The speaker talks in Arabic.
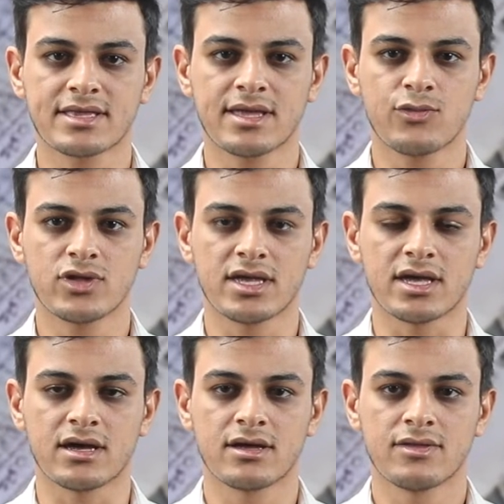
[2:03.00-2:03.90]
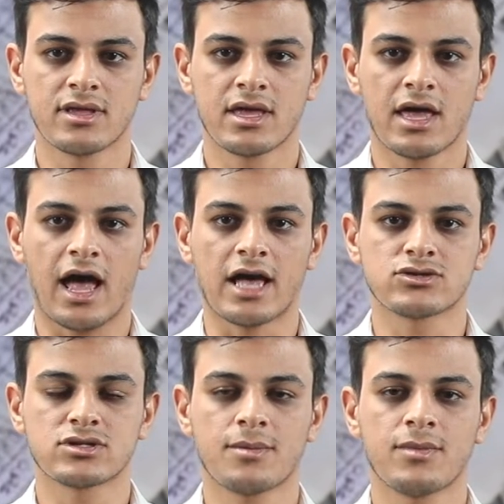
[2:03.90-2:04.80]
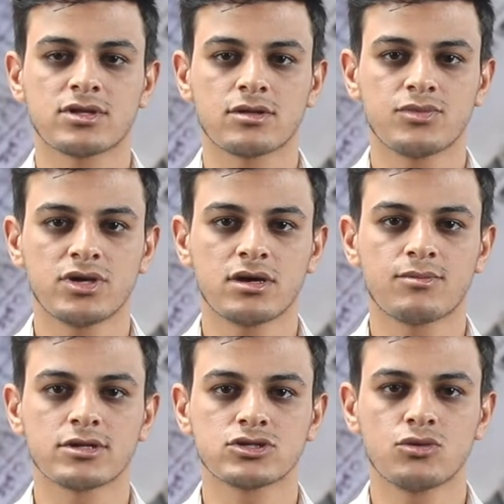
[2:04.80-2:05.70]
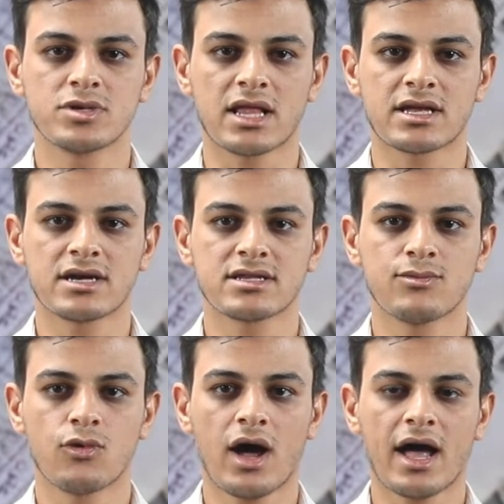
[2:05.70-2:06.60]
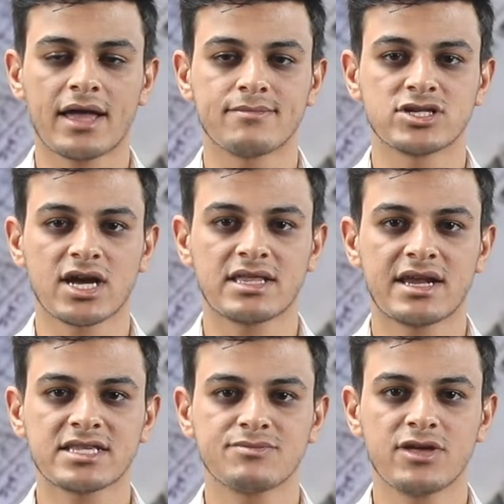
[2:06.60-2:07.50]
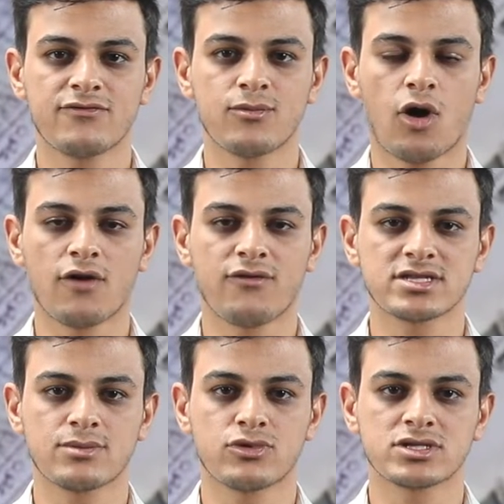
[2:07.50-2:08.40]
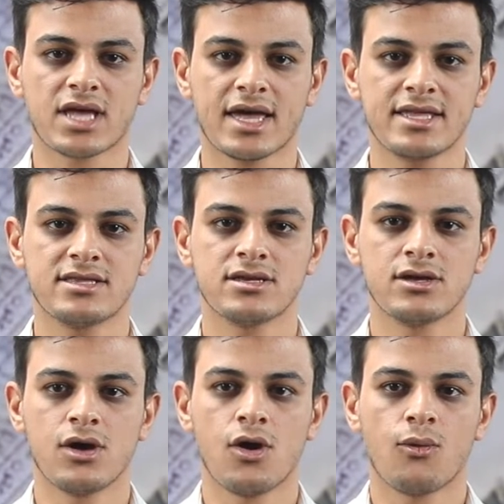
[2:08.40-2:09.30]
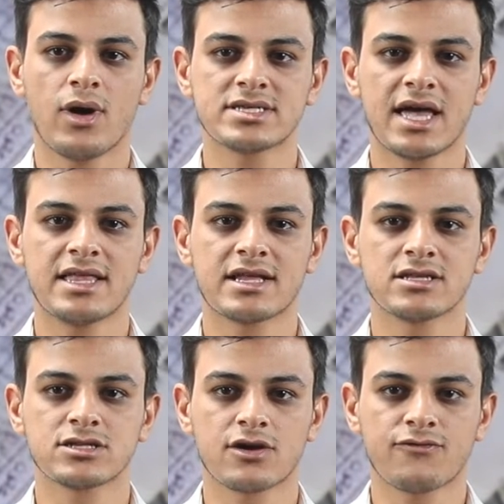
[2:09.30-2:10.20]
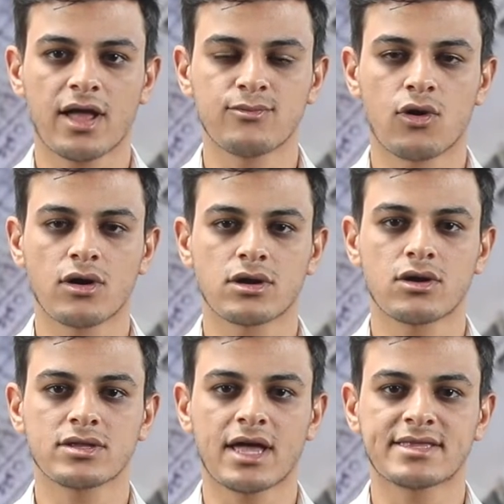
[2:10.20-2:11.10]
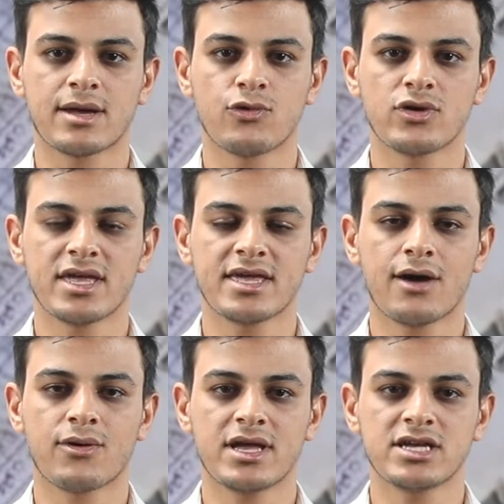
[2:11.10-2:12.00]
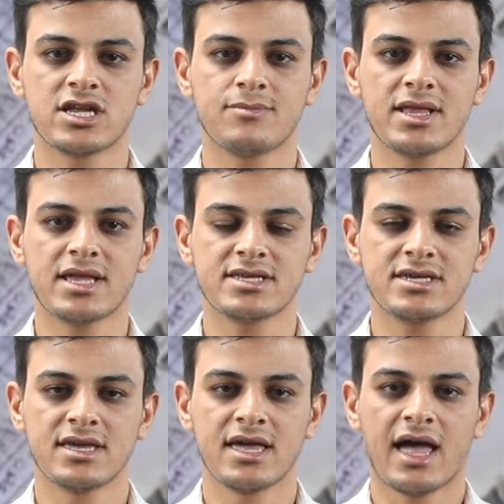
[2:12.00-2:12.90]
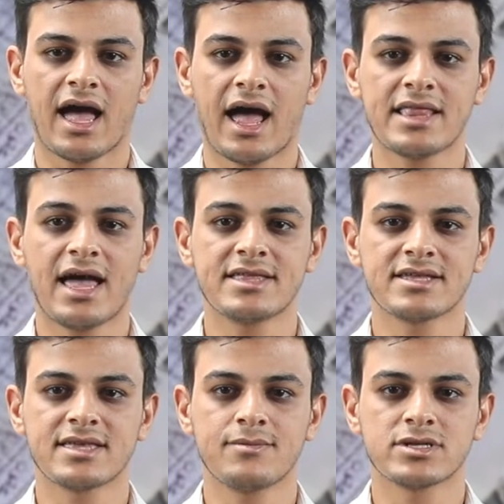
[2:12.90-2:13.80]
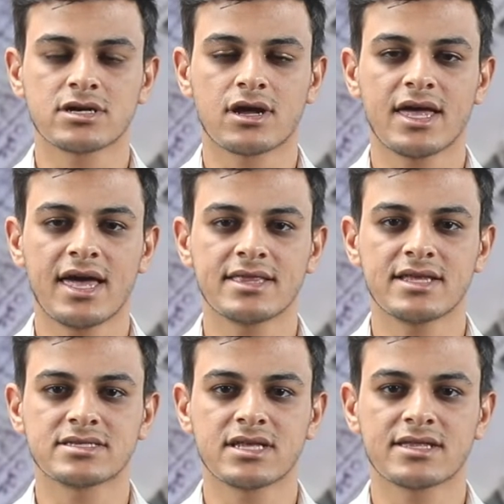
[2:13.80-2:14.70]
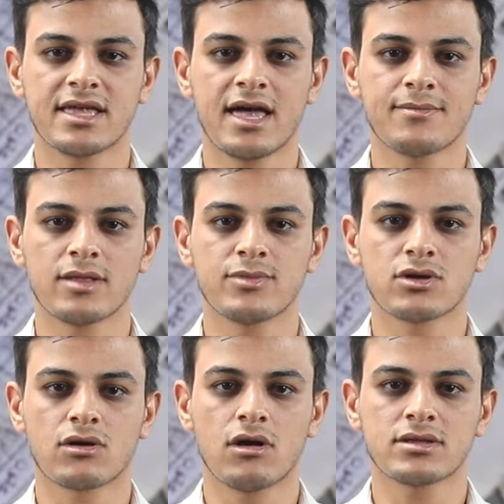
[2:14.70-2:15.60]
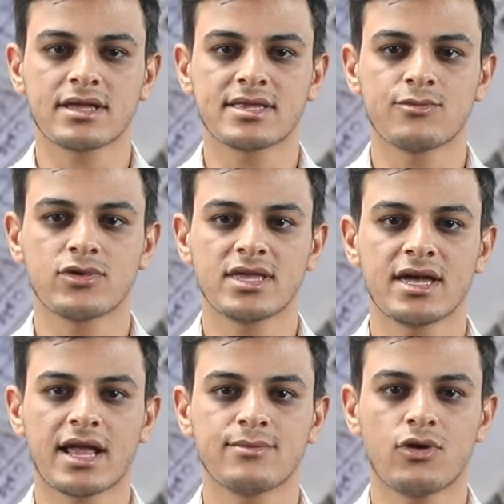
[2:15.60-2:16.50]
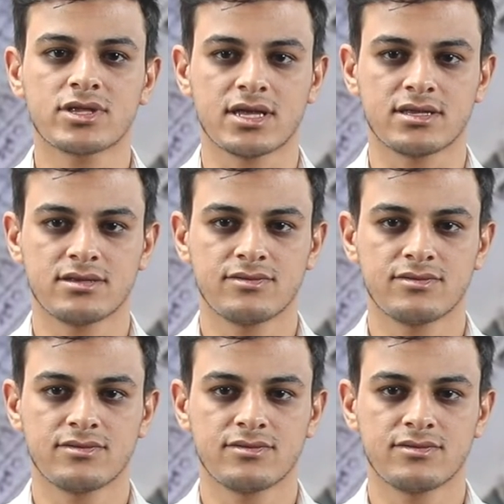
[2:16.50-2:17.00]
التموينية حيث تم تطبيق منظومة الكارت الموحد بشكل رسمي في محافظة بورسعيد وذلك لصرف المقررات التموينية والعيش البلدي على أن يتم سريان استخدام البطاقات التموينية كالمعتاد